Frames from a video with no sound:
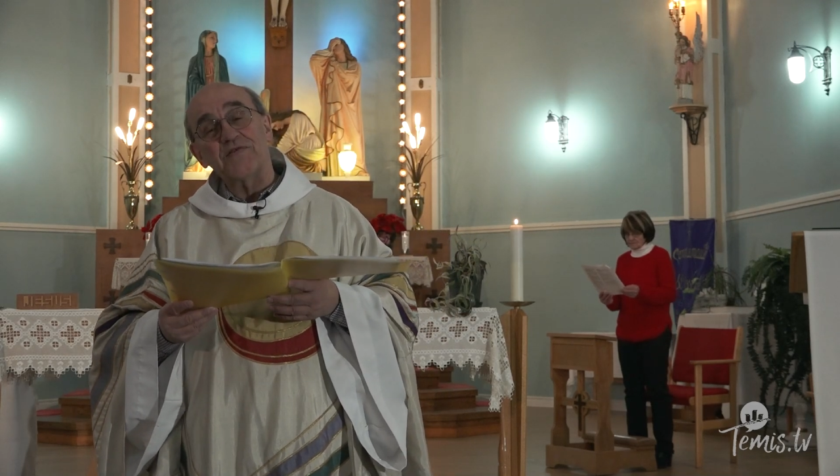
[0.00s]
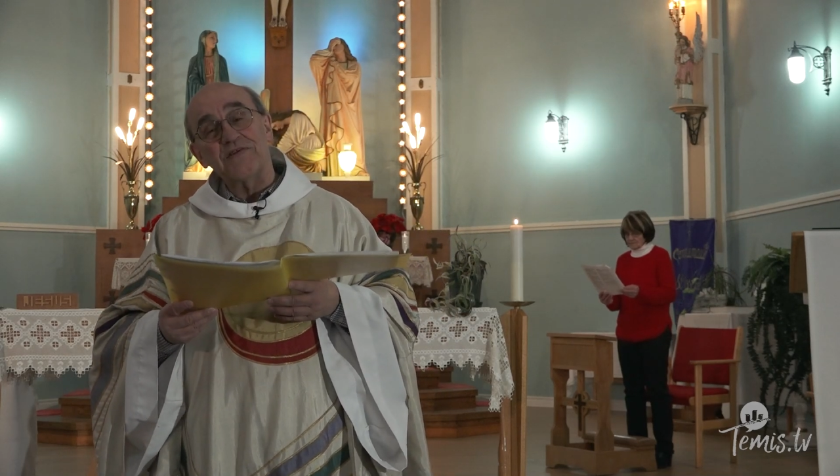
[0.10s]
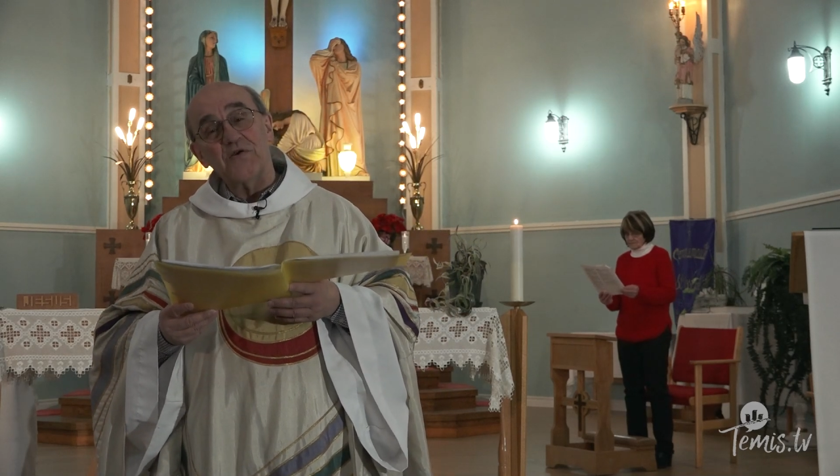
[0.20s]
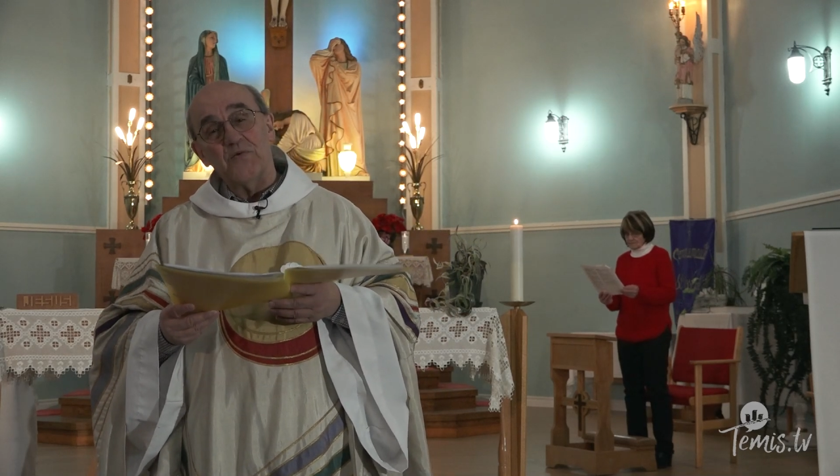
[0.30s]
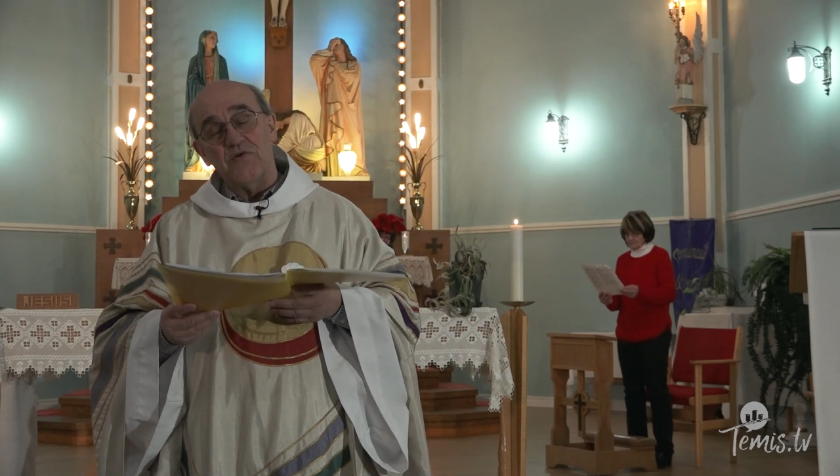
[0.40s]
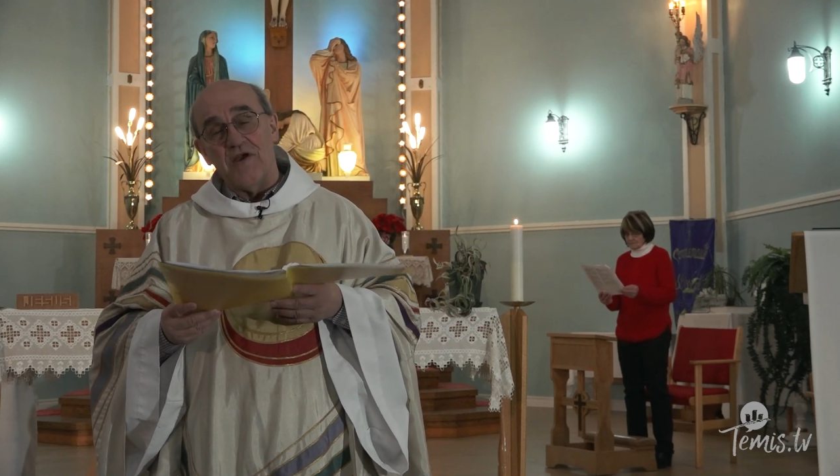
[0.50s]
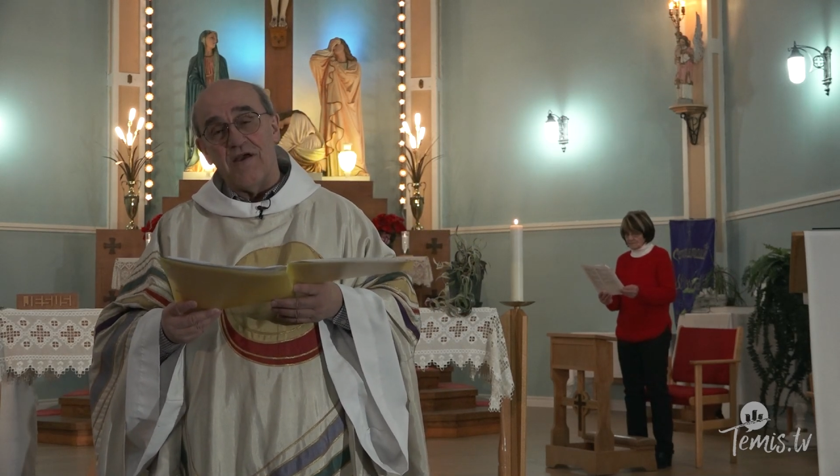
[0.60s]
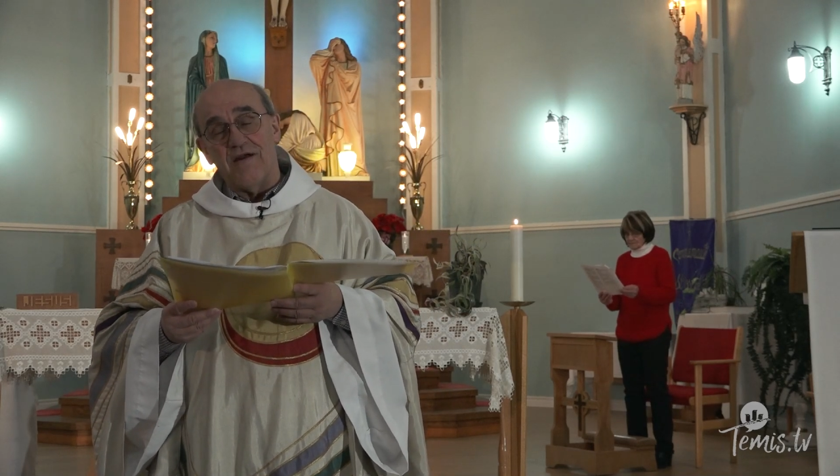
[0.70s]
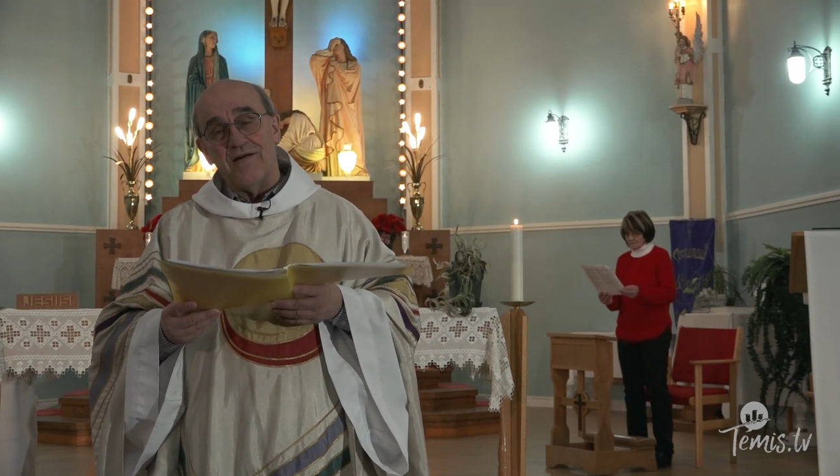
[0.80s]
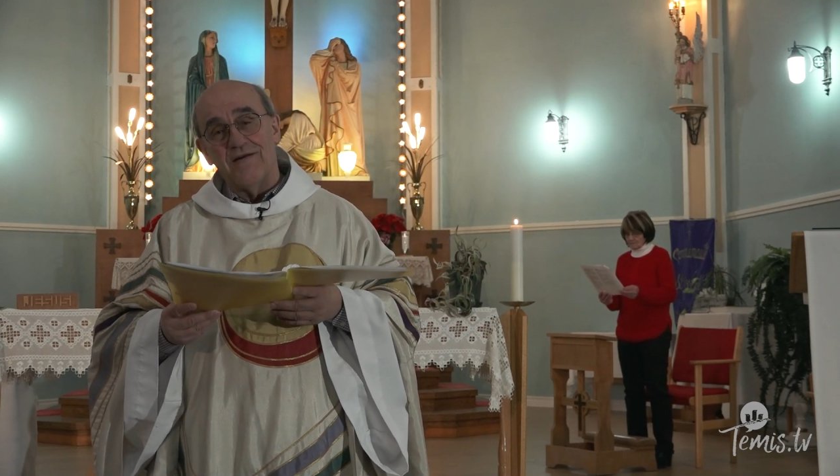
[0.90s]

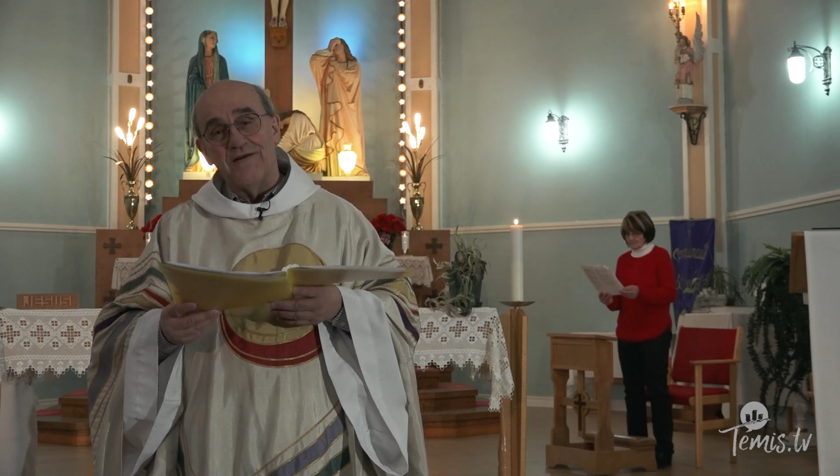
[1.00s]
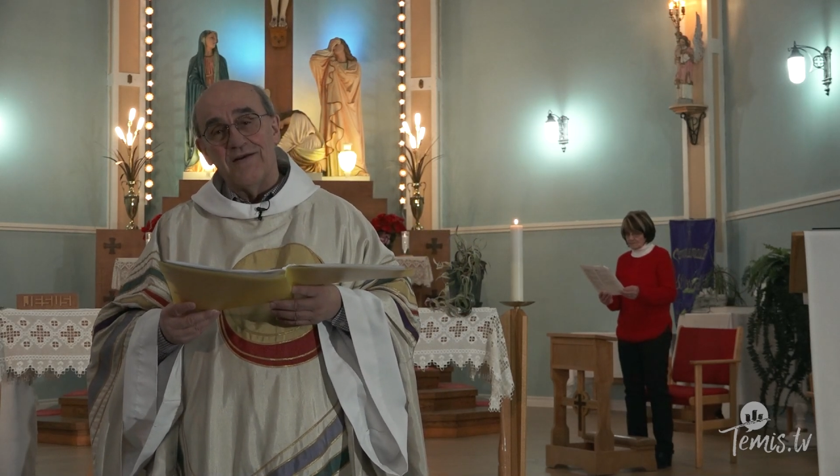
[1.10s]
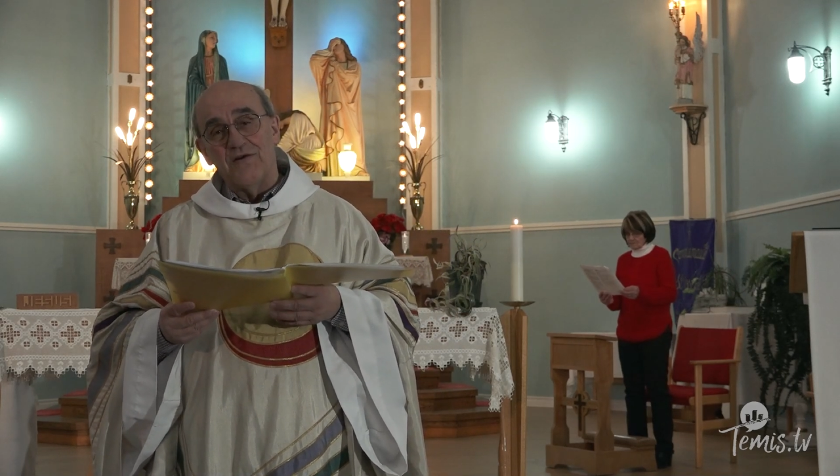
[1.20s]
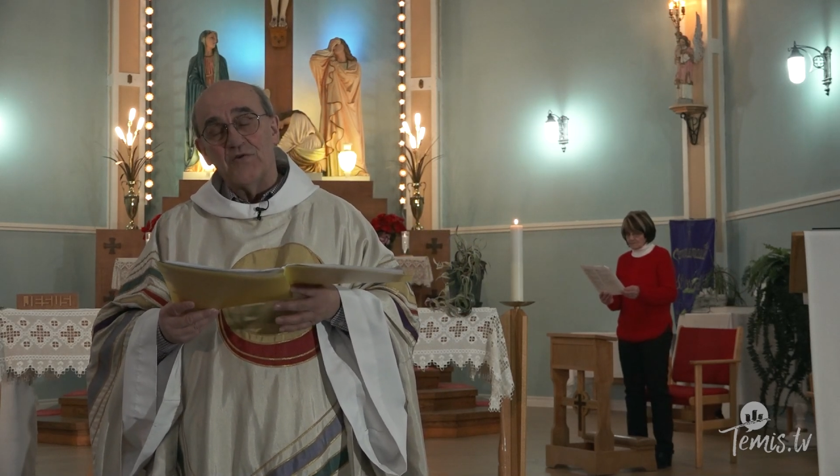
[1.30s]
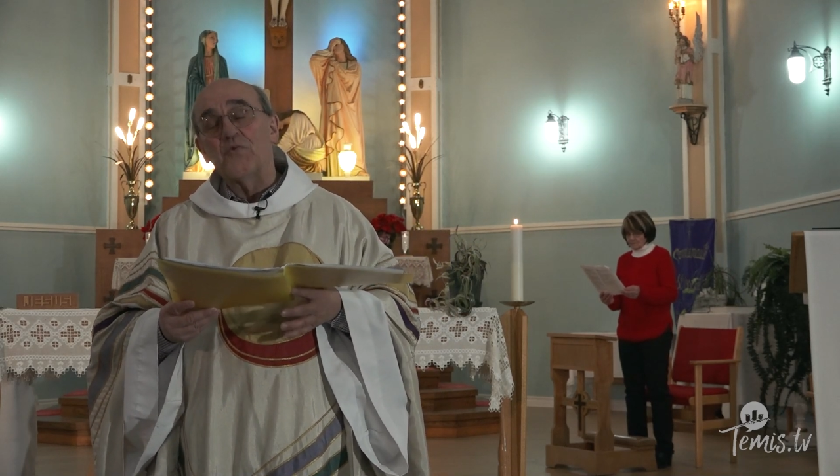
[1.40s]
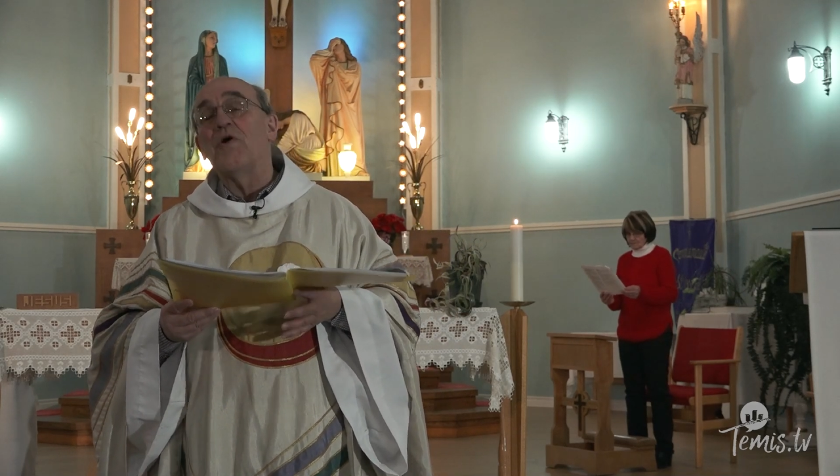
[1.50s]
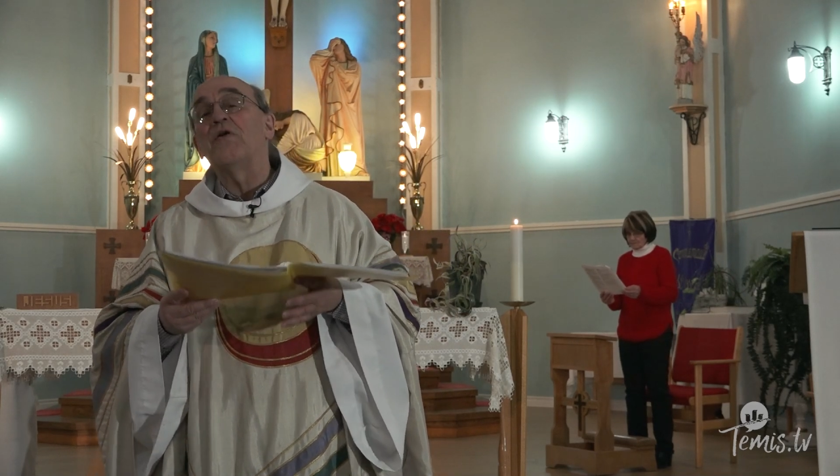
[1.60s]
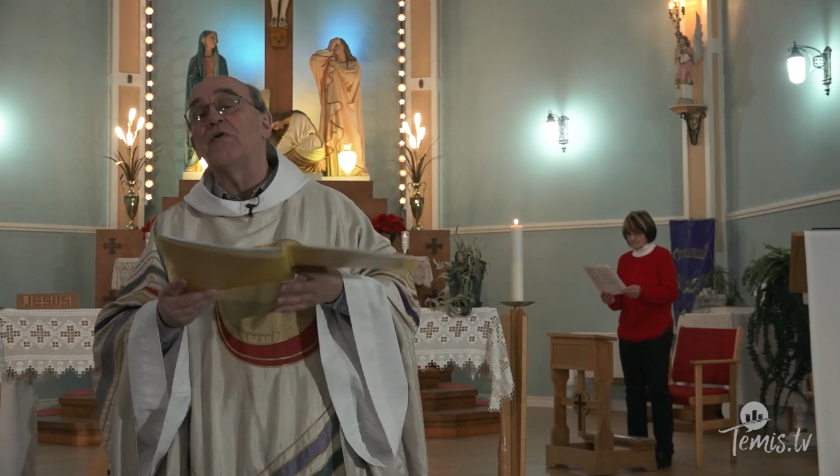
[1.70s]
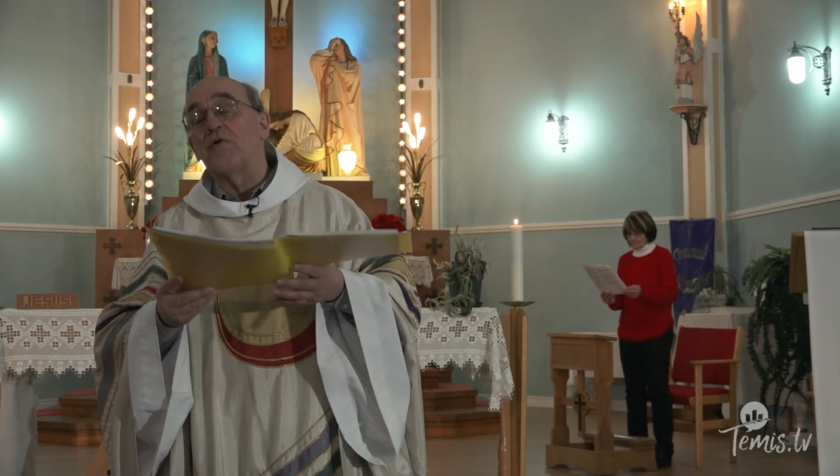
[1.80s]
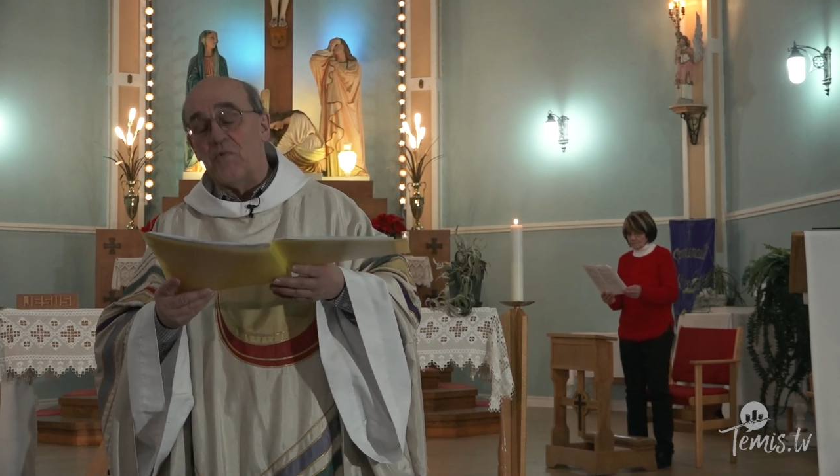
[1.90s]
singulière. Toi
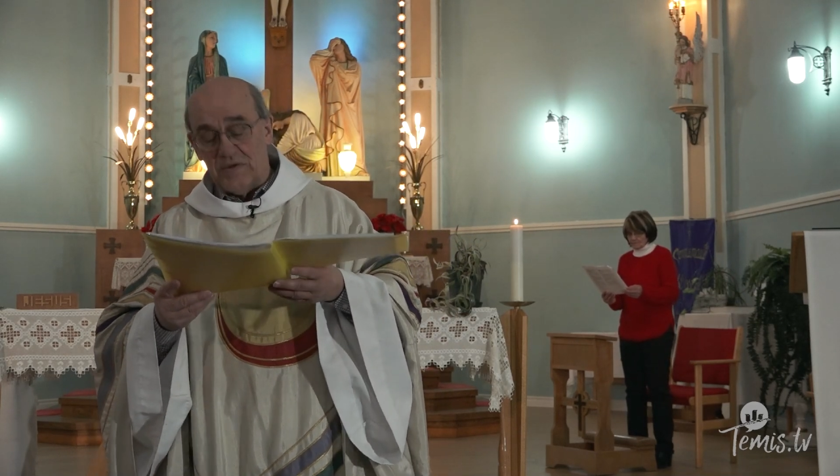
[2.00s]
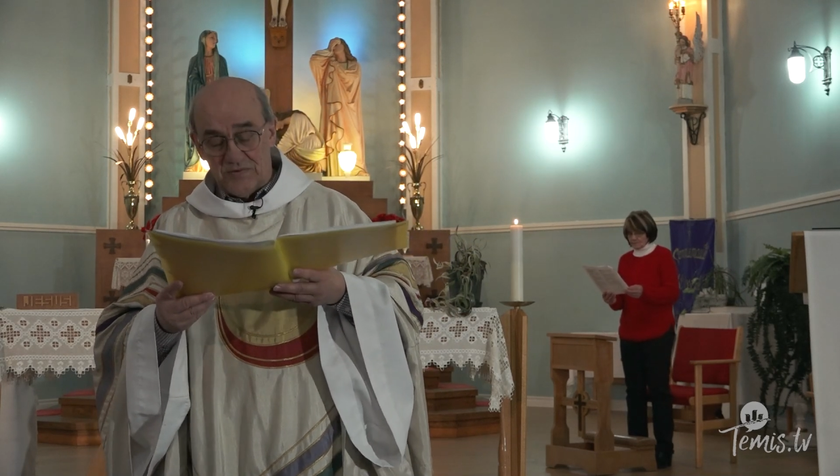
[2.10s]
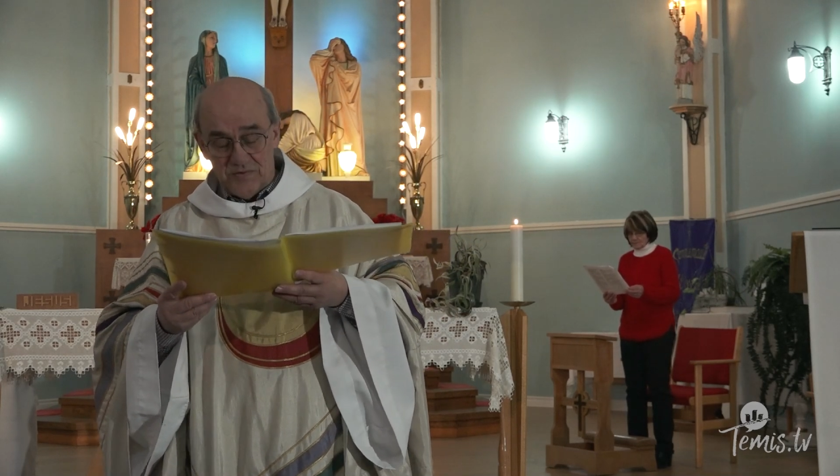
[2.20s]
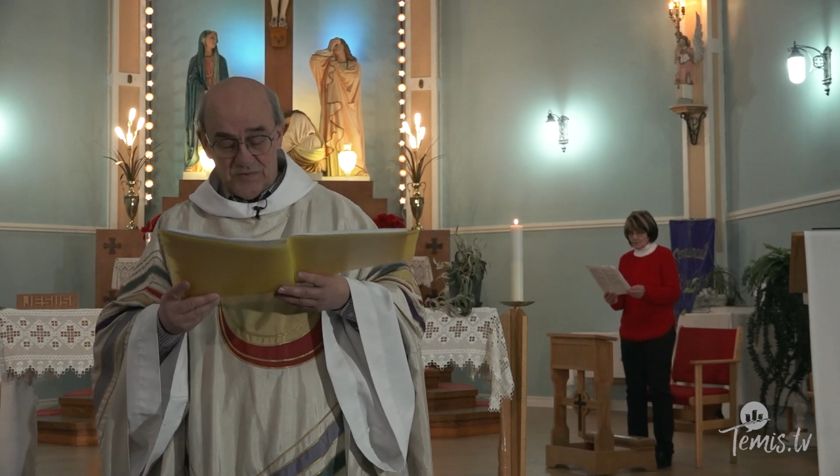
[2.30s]
le crois-tu?